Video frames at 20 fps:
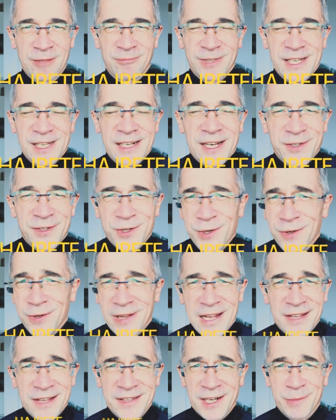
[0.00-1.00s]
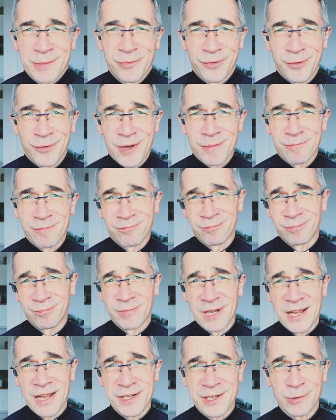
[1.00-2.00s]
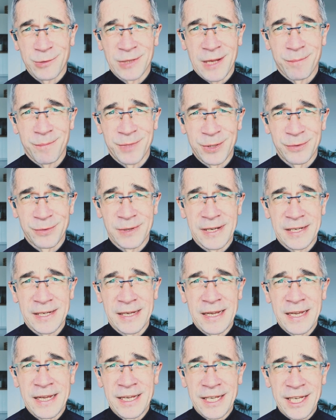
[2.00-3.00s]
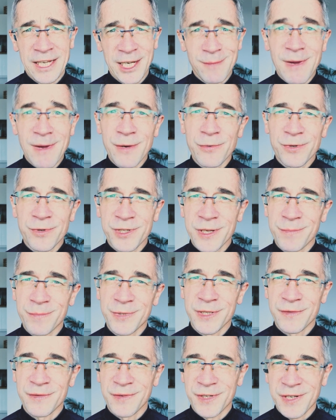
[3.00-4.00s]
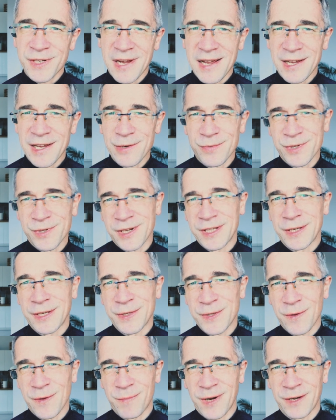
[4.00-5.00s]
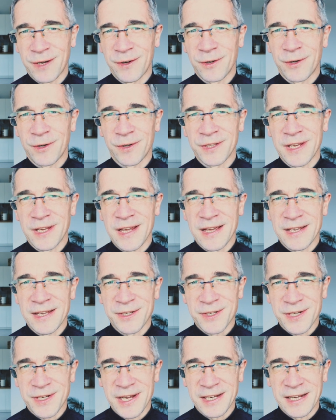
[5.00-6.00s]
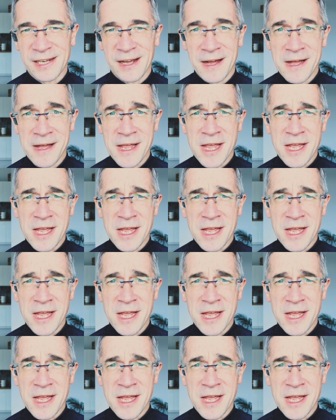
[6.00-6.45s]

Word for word: Kilkadziesiąt lat, jak mówiłem, leżał tam bidulek i chyba już się przyzwyczaił, że nic dobrego go nie czeka.